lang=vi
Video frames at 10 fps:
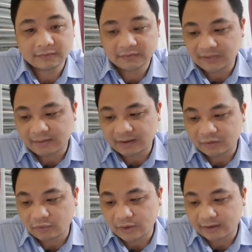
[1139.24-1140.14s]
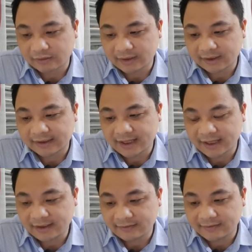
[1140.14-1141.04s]
và bạn Huyền chọn là C
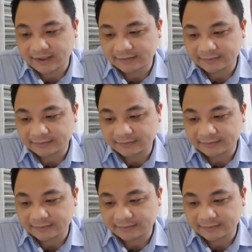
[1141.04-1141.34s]
vâng.